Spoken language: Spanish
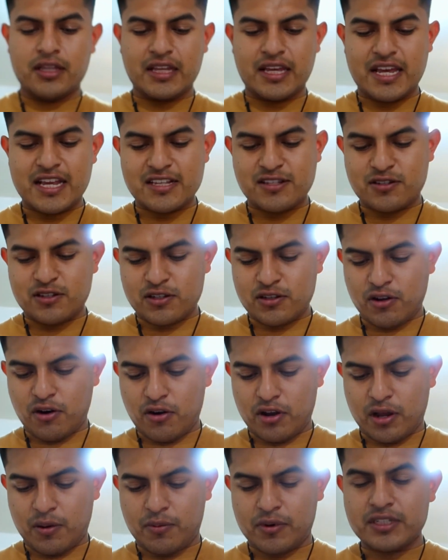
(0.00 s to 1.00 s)
Esto es a
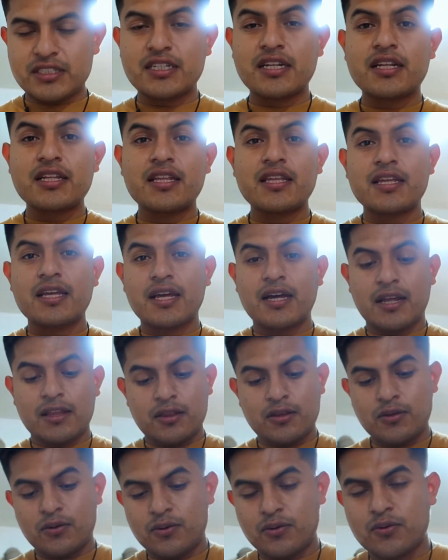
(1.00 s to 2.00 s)
lo que me voy a estar
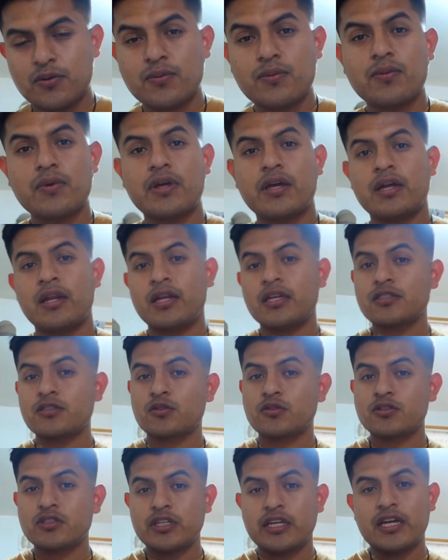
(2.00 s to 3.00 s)
dedicando en
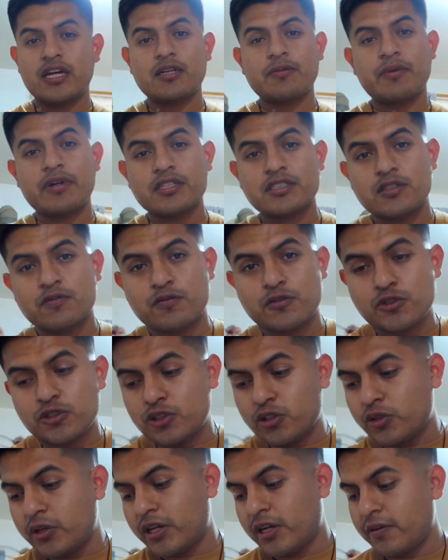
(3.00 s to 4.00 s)
estos días, ver si
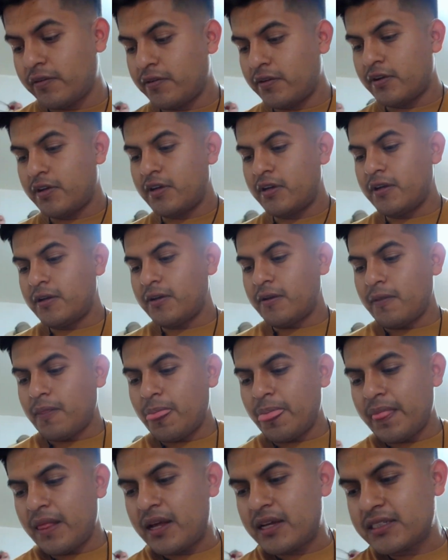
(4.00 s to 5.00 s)
funciona.
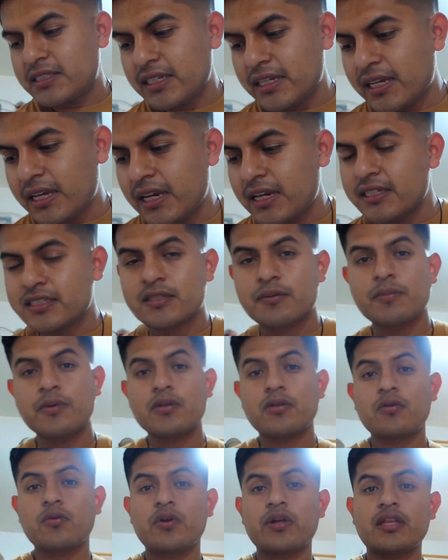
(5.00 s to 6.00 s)
Así que les
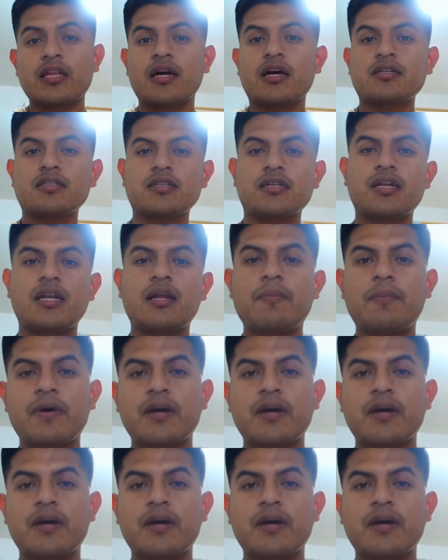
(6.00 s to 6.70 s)
invito ahorita a seguir la